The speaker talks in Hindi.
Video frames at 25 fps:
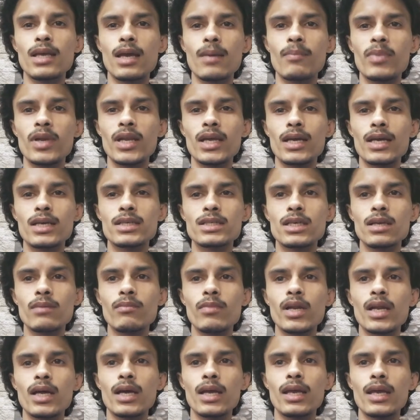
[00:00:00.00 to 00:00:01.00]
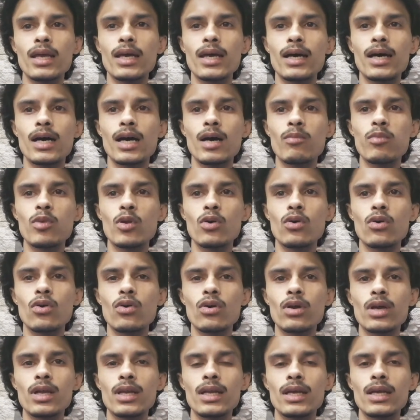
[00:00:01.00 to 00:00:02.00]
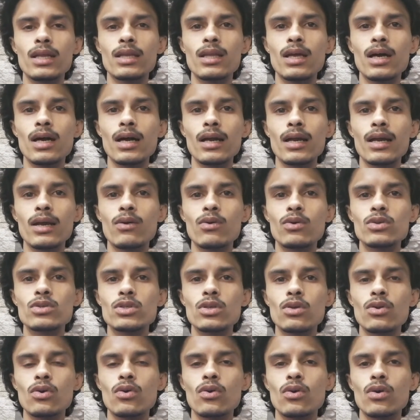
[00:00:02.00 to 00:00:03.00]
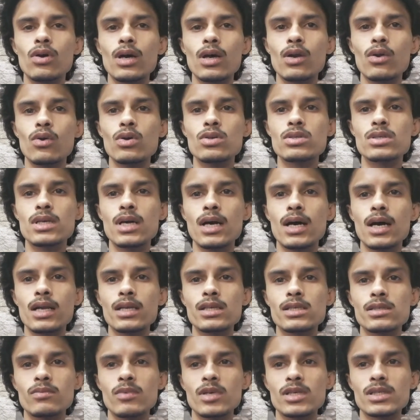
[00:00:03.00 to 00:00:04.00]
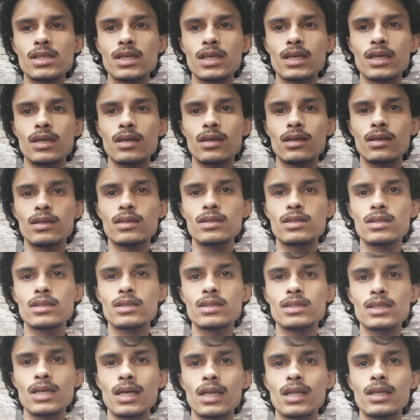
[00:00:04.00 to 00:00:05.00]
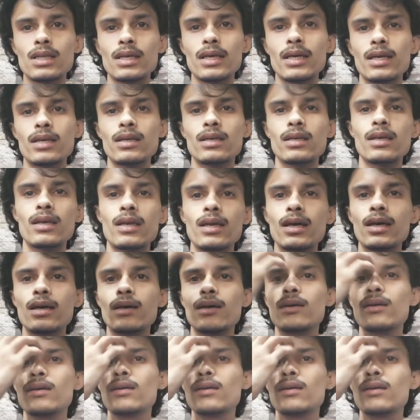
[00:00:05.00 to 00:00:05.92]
एप्लीकेशन बनाई है आप लोगों के लिए ताकि कुछ लोगों का रोज़गार इसमें से चल जाए ठीक है